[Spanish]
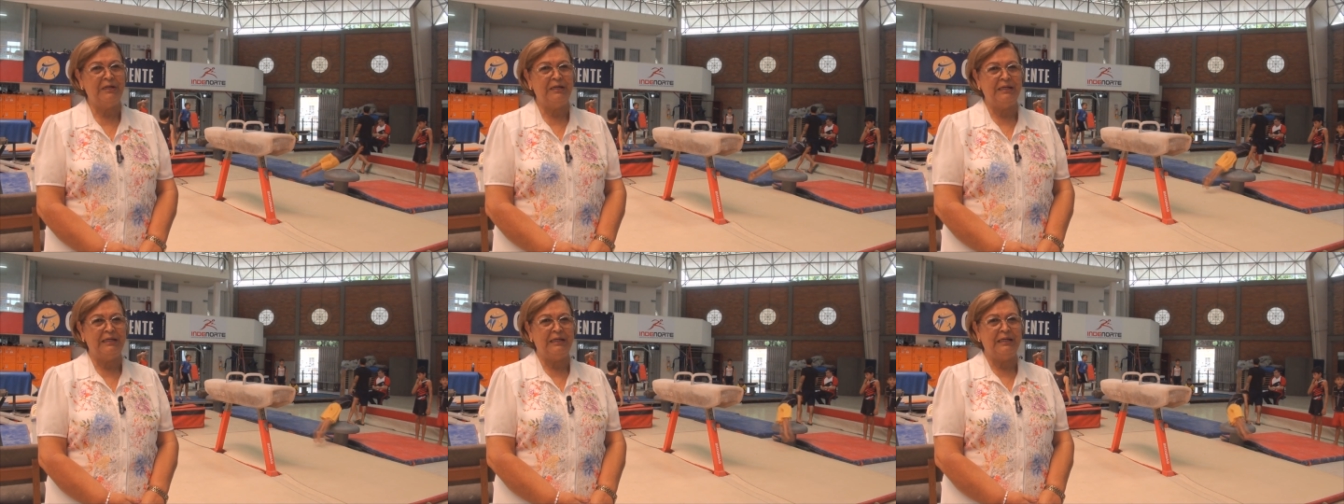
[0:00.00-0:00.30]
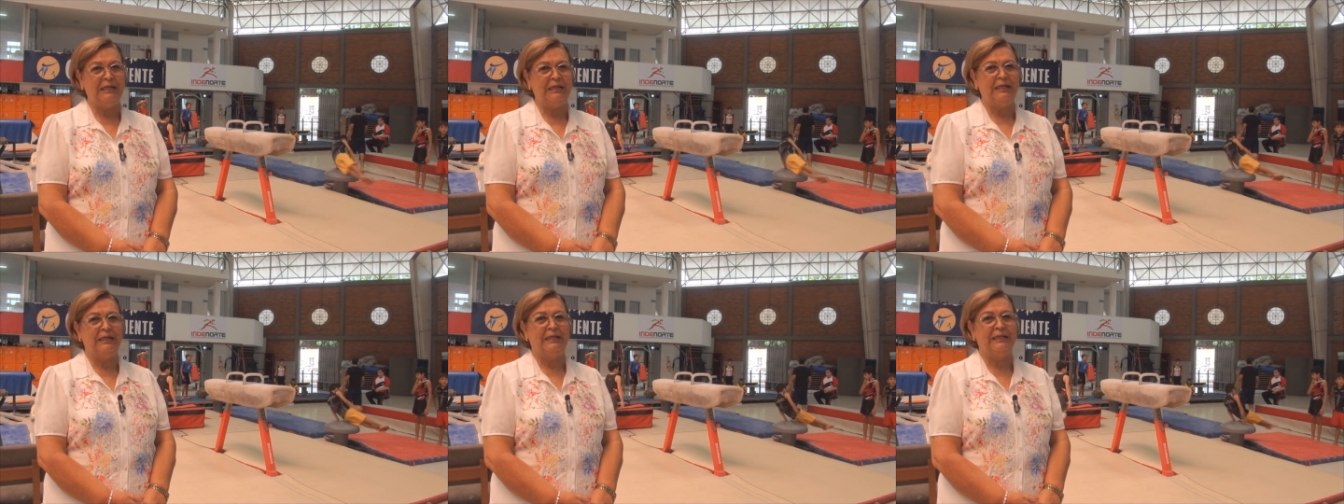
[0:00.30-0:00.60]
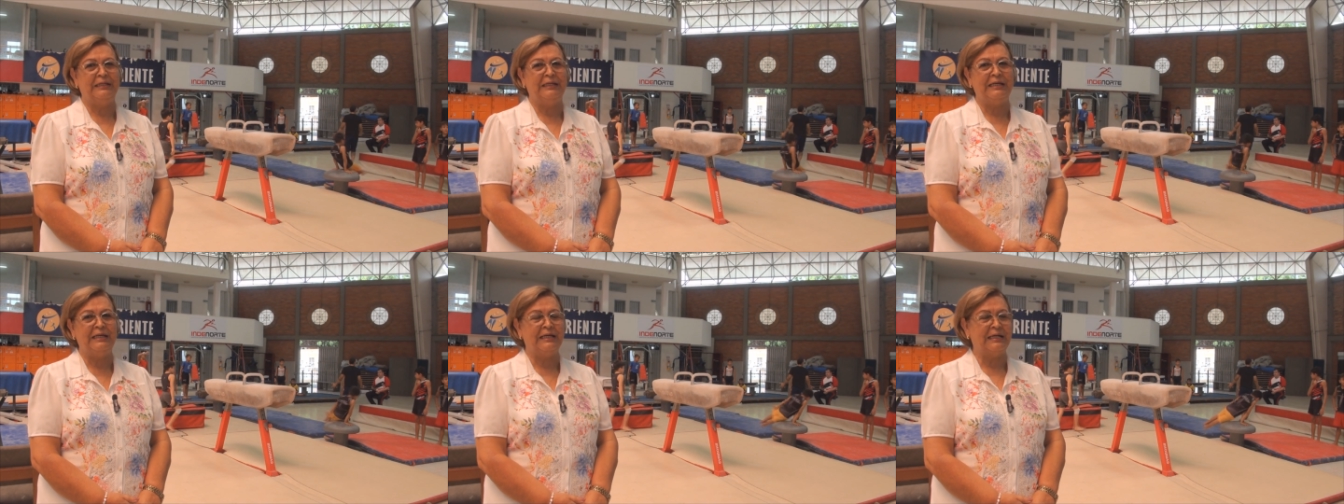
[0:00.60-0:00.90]
mi
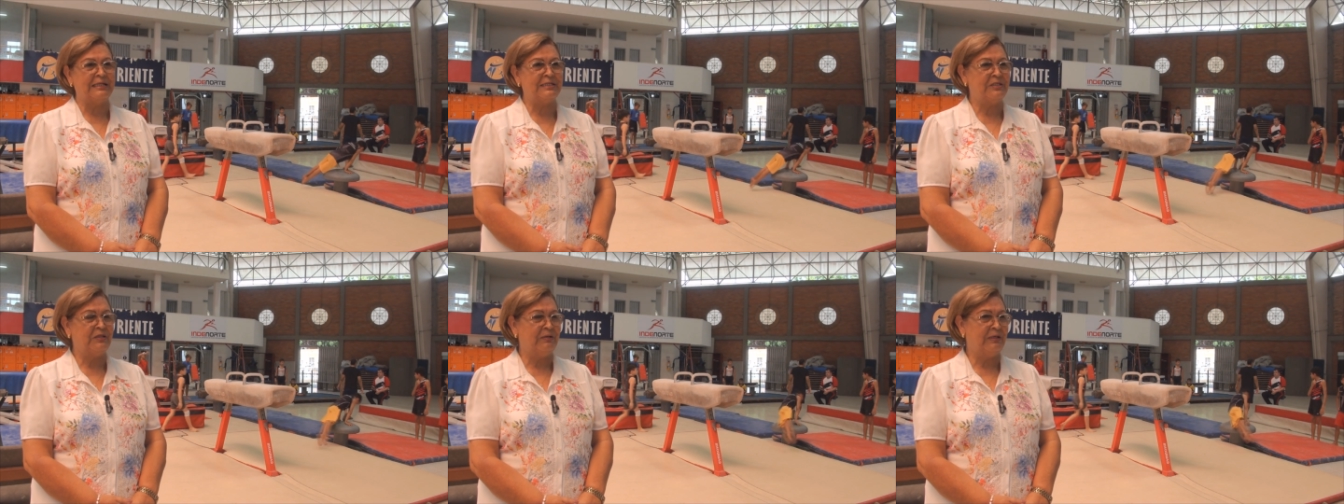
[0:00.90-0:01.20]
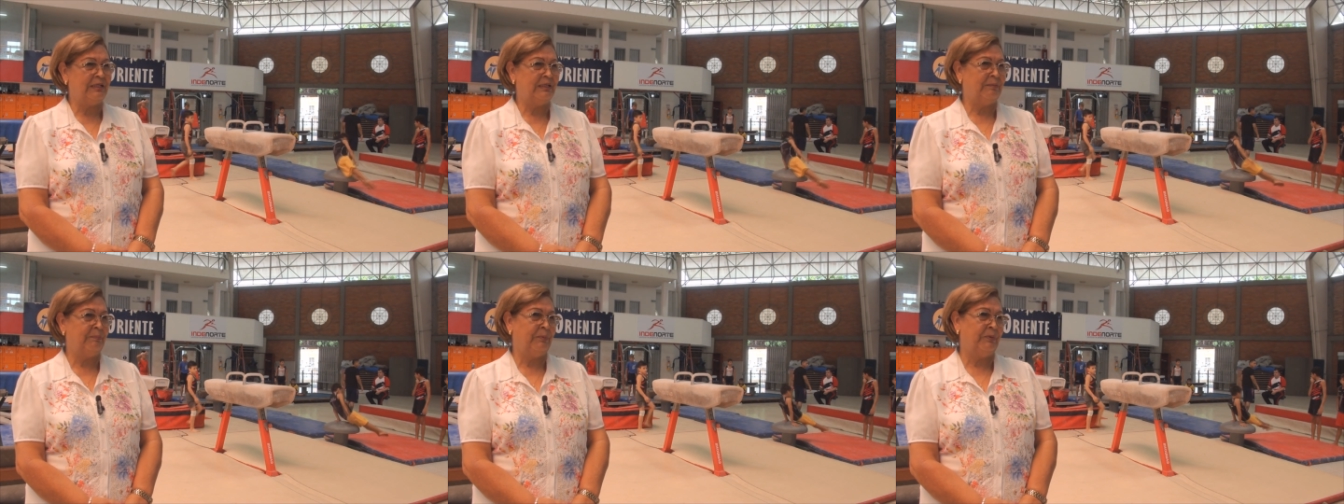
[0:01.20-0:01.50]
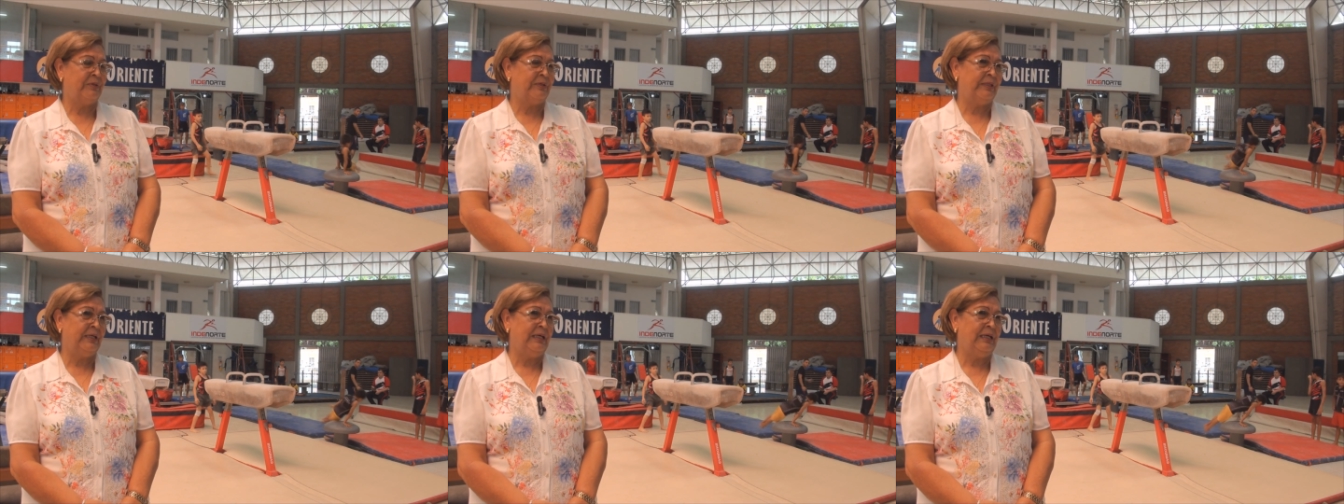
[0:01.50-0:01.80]
dedicación al
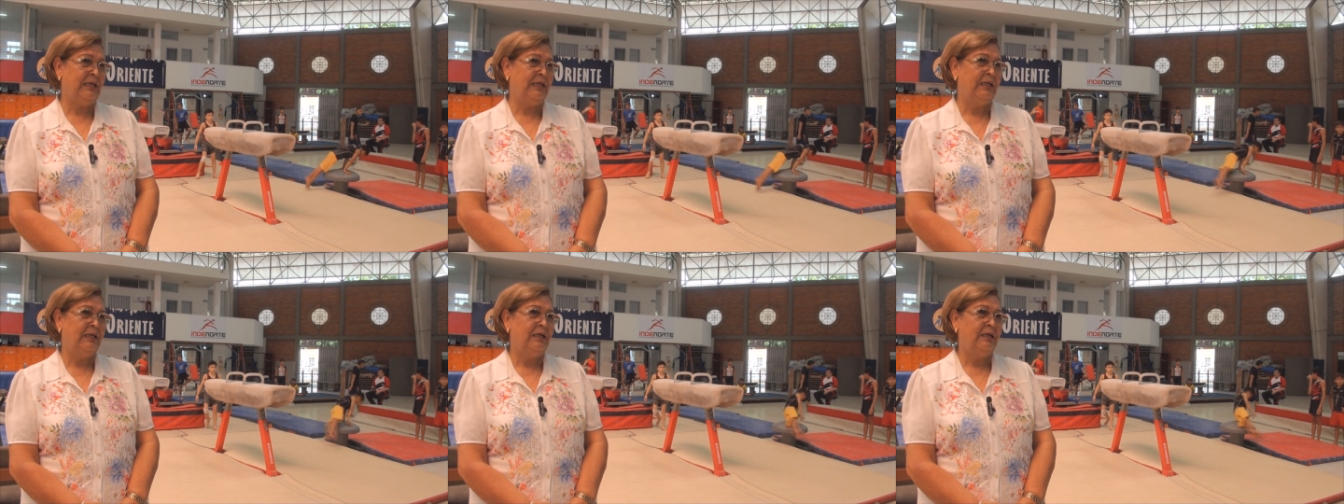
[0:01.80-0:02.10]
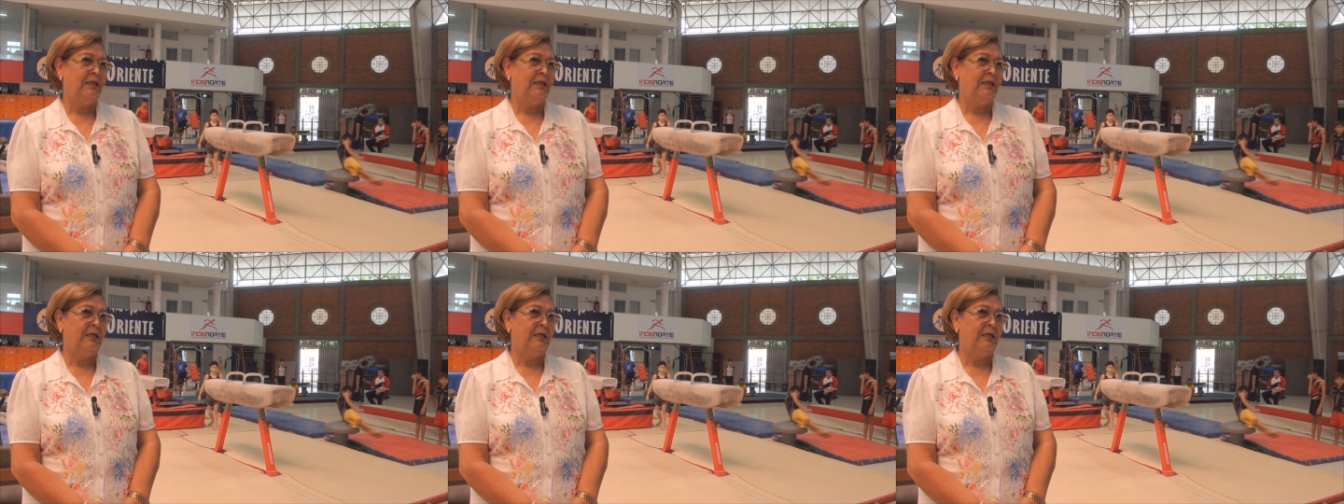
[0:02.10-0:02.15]
deporte.